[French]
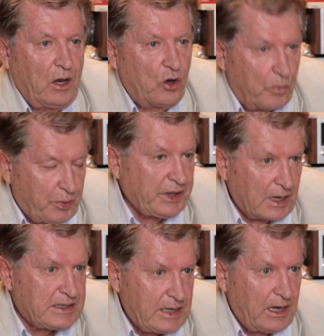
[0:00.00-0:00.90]
le
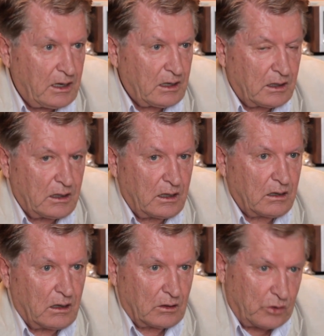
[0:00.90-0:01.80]
potentiel
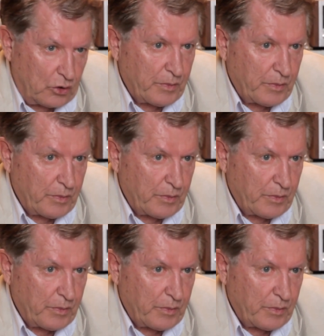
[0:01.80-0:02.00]
de